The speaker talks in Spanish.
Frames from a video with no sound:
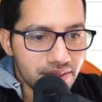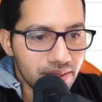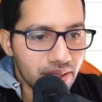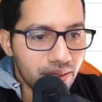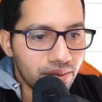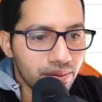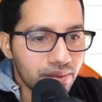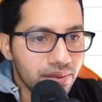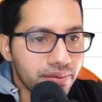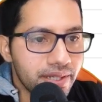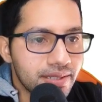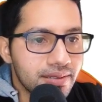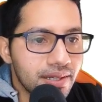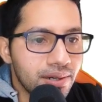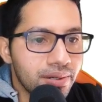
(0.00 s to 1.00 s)
es lo, lo,
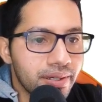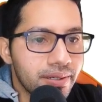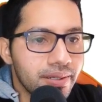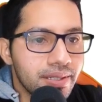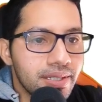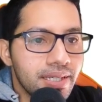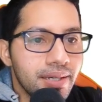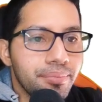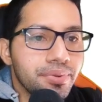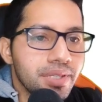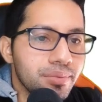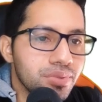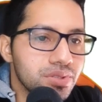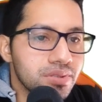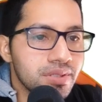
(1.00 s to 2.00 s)
bestia ahora hoy en día.
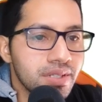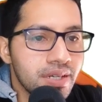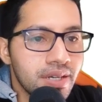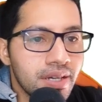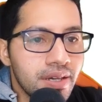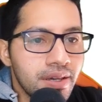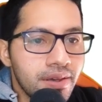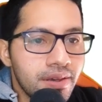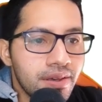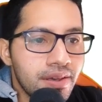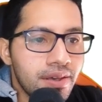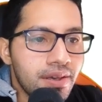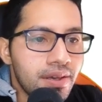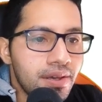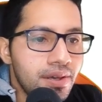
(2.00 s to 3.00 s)
Podemos.
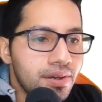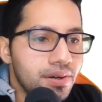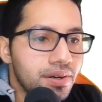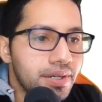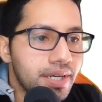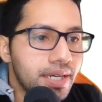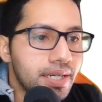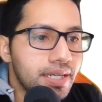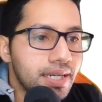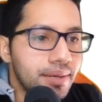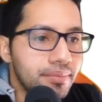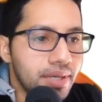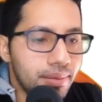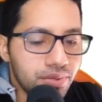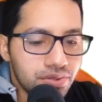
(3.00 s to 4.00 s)
Ok,
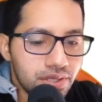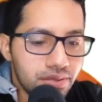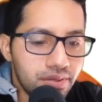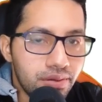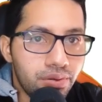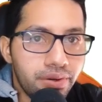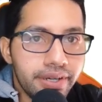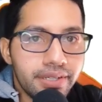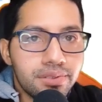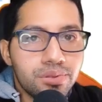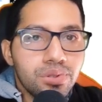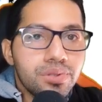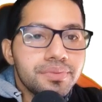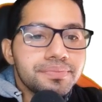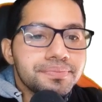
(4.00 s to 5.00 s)
cambiamos de nuevo
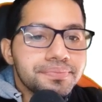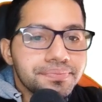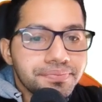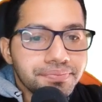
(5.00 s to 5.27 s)
esto.